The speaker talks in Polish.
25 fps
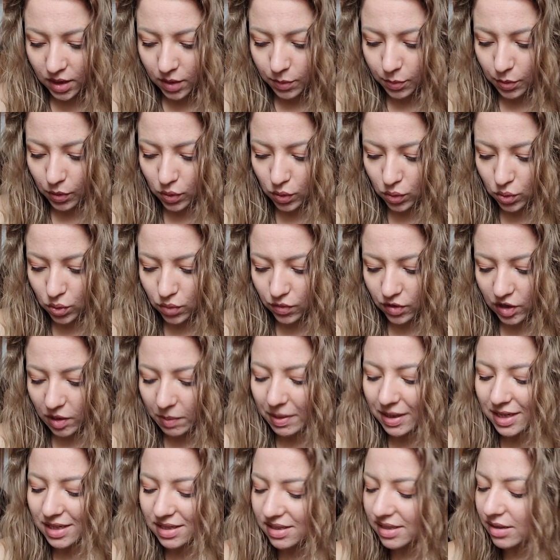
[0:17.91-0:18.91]
Produktu
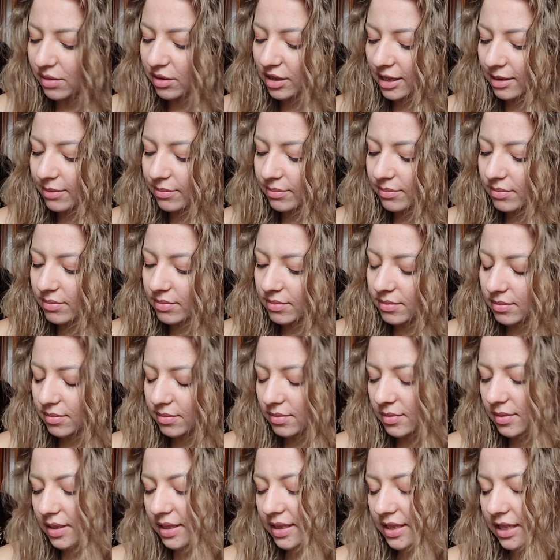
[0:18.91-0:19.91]
chyba jest całkiem
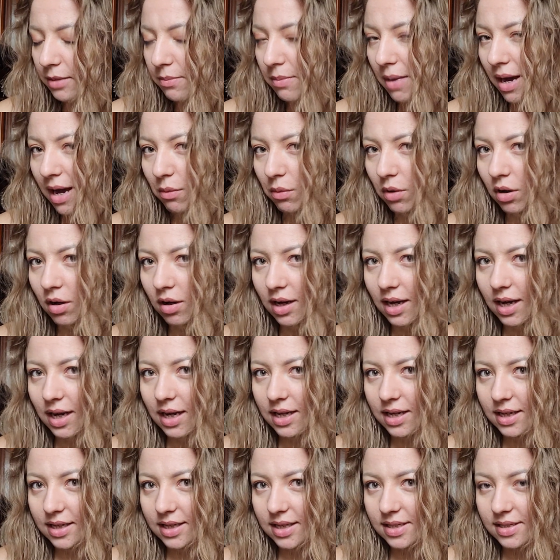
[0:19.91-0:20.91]
nie mało,
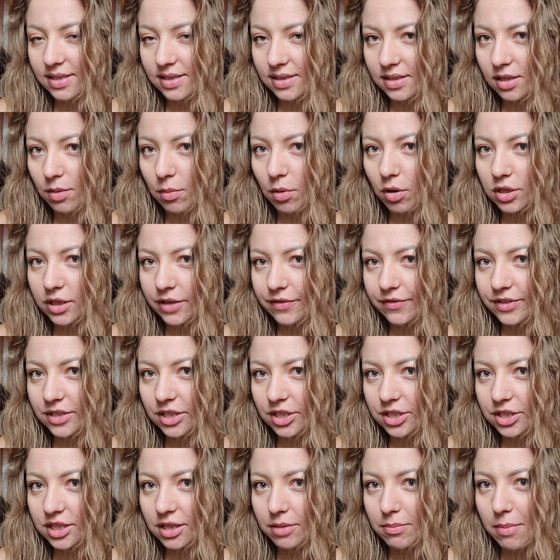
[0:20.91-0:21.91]
ale jest, są one
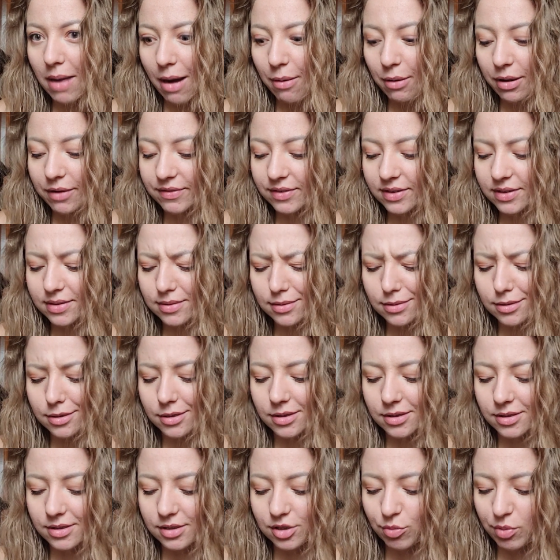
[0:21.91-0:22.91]
fizycznie małe, więc
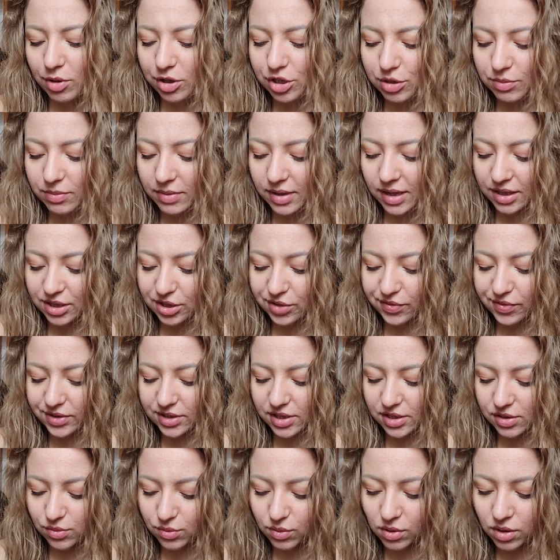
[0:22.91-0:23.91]
y, zobaczymy jak to
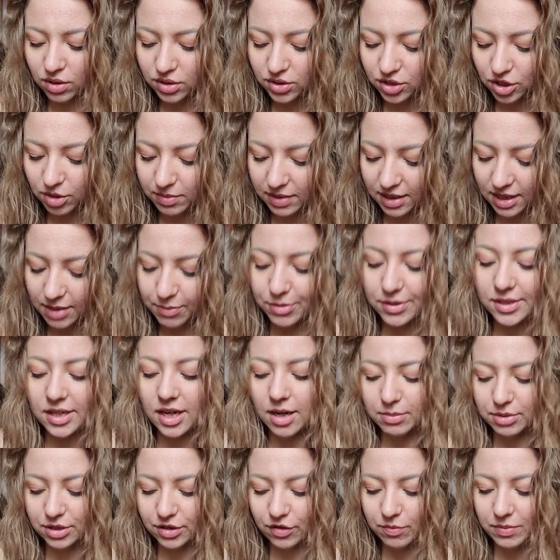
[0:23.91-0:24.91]
wyjdzie z długością, ale
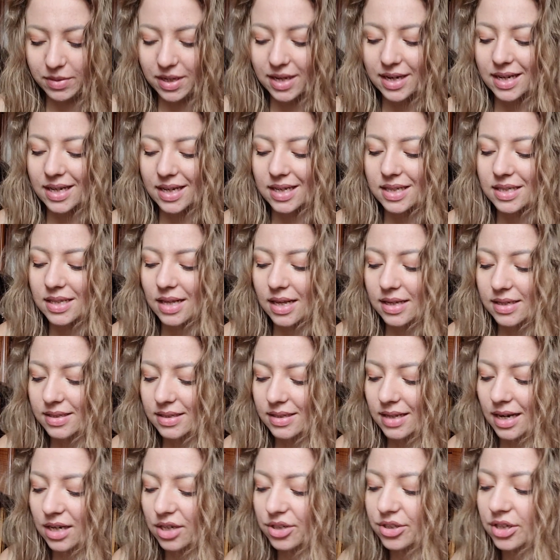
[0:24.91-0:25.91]
postaram się w miarę
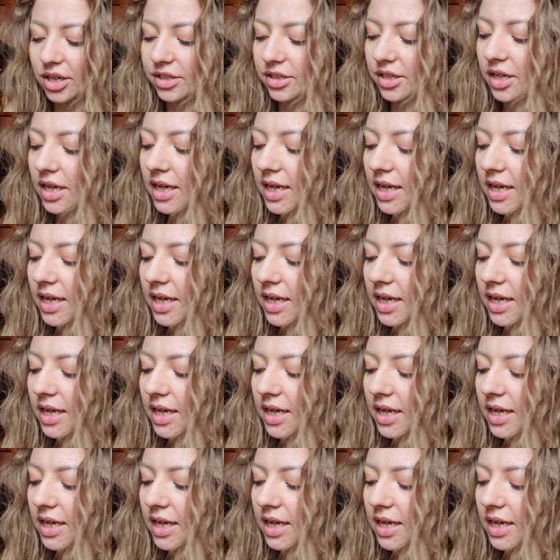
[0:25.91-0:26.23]
streszczać.